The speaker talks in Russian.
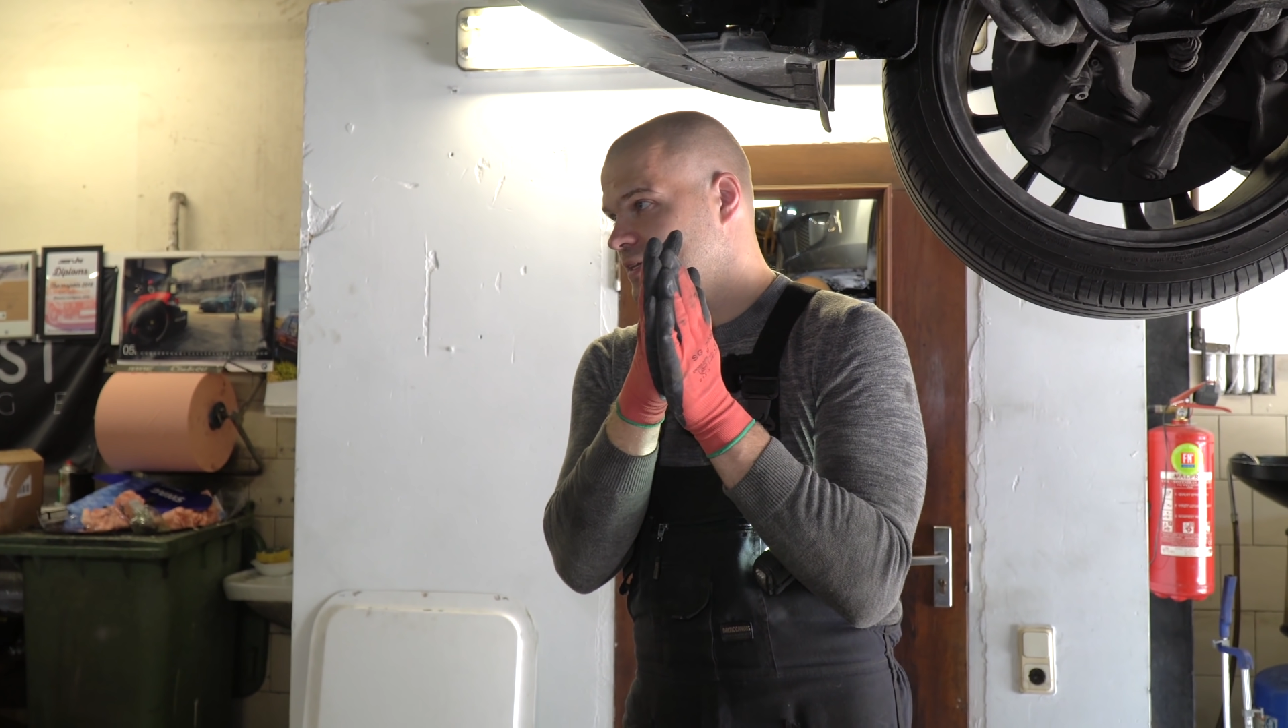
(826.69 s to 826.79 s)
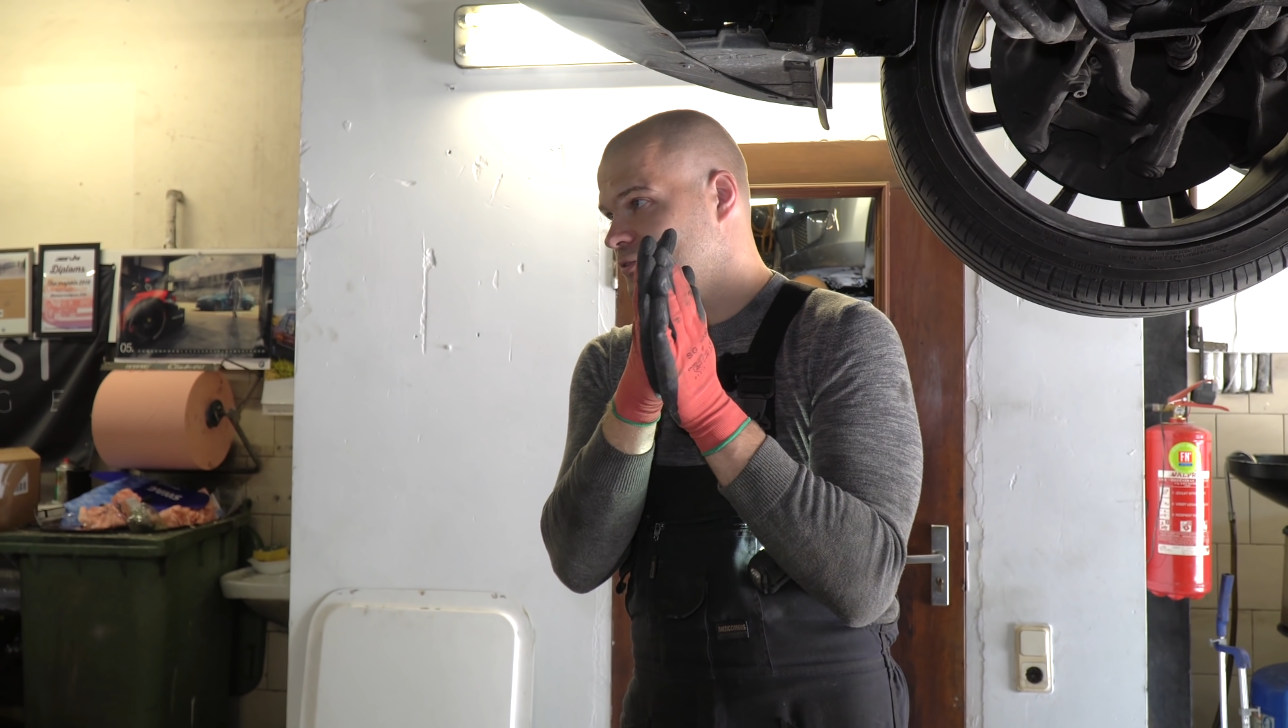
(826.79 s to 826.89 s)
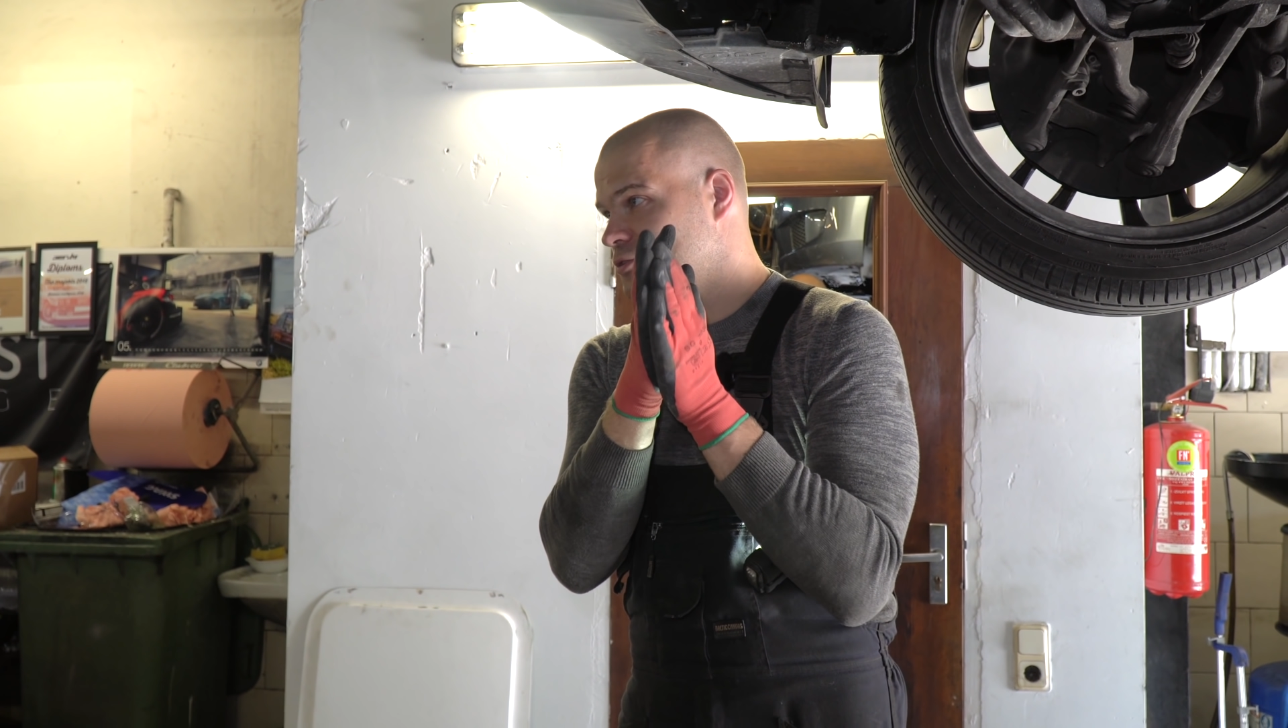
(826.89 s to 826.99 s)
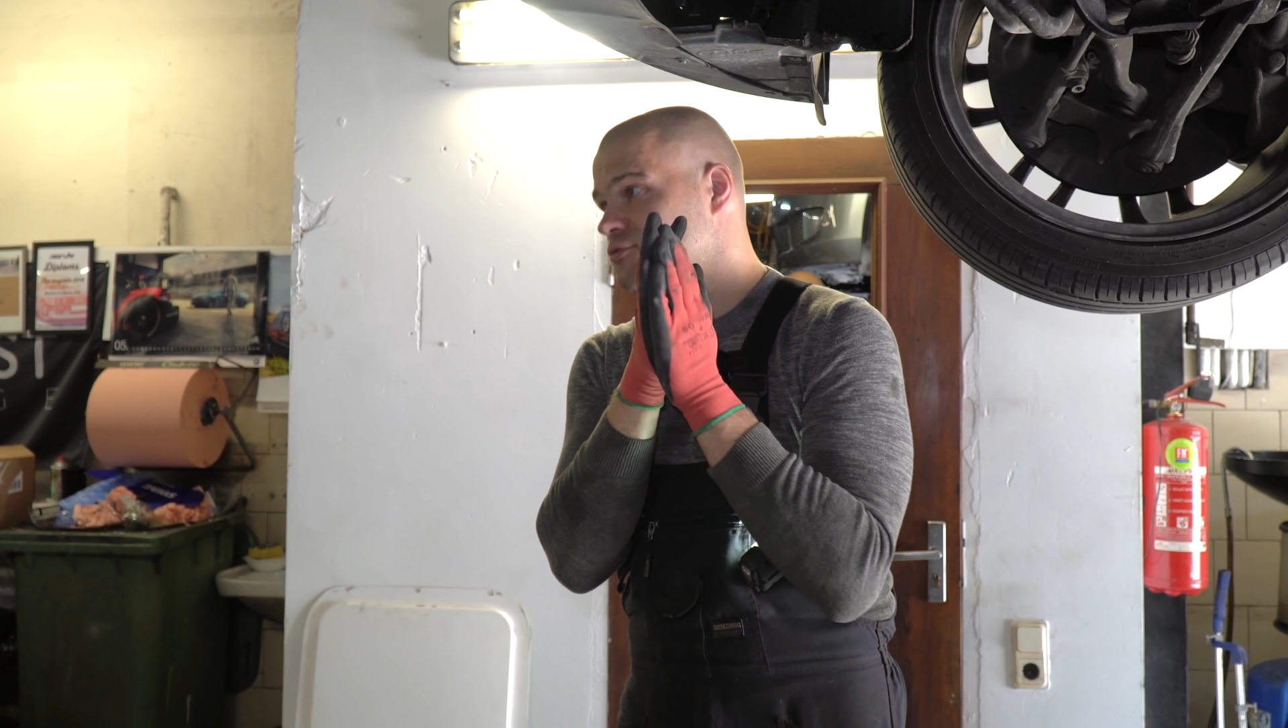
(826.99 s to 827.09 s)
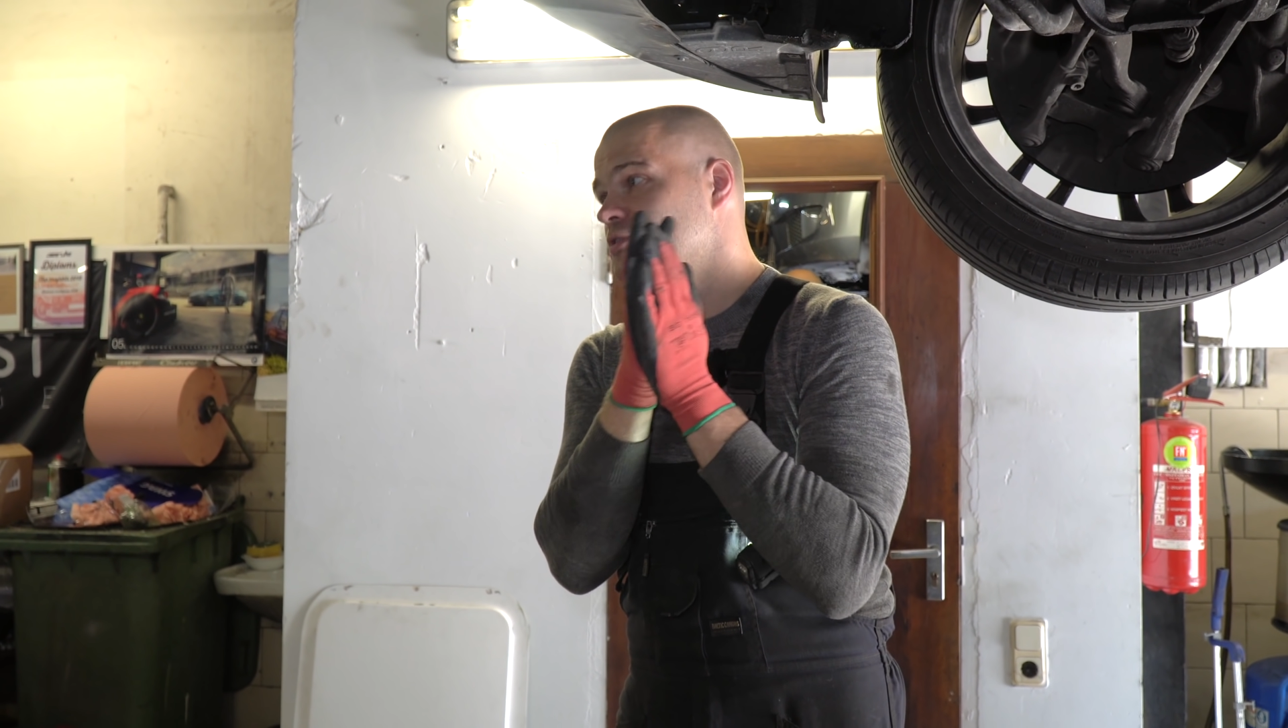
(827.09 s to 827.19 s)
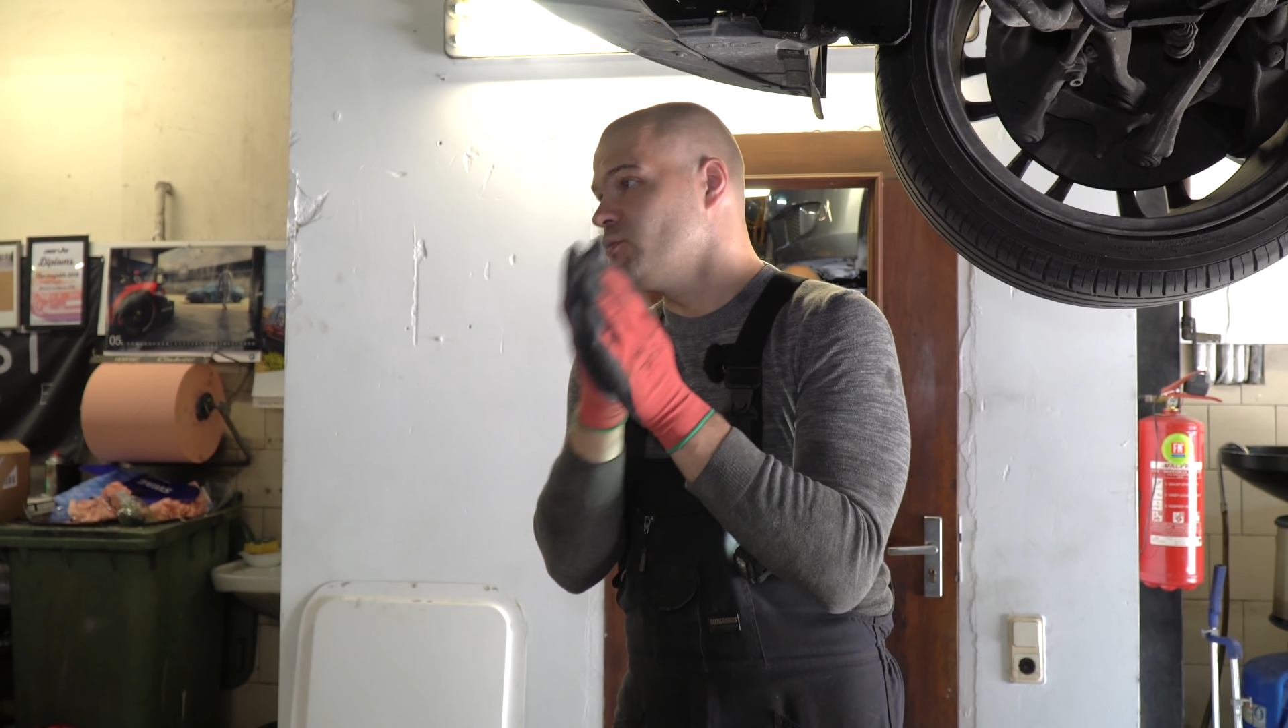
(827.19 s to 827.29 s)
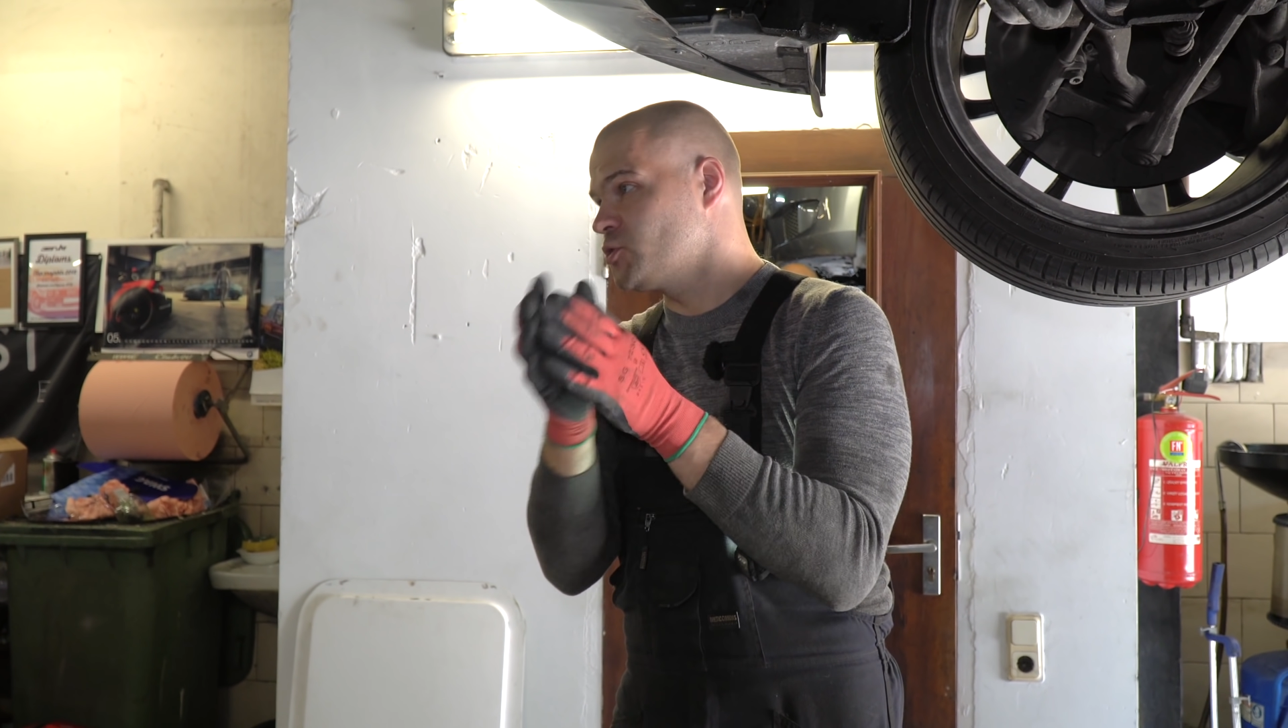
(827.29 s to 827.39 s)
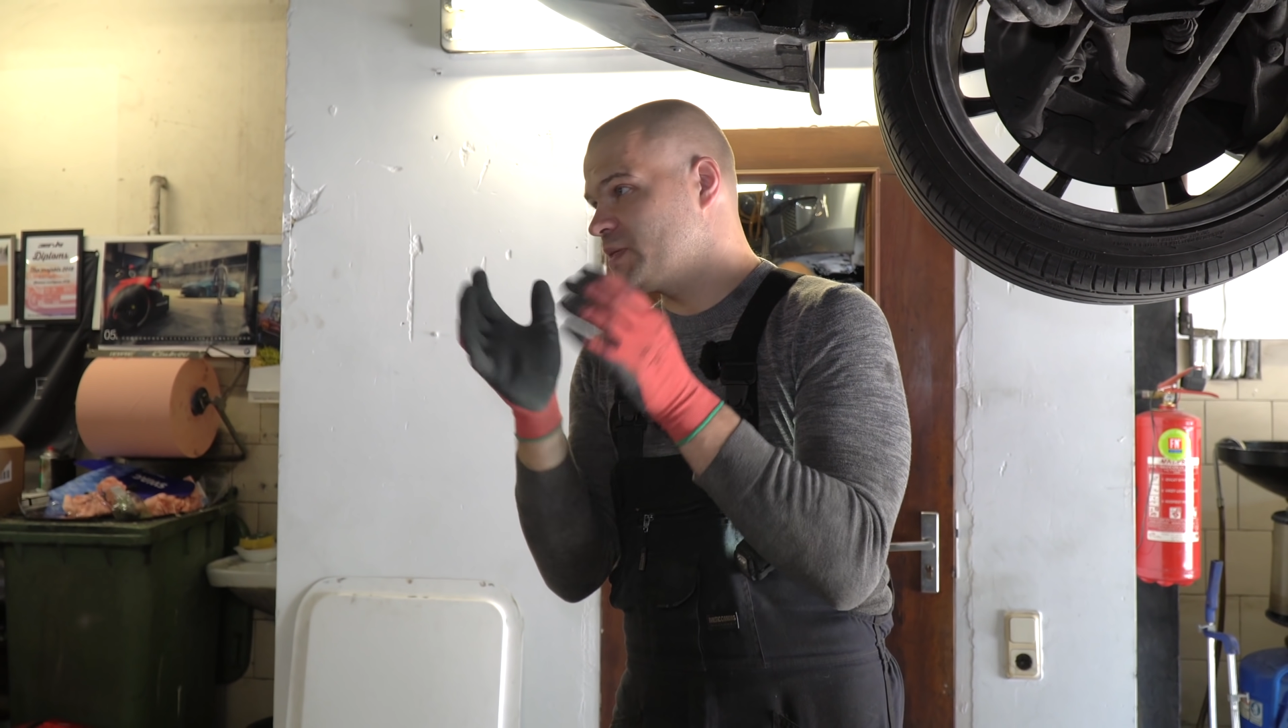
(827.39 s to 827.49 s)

То есть туда можешь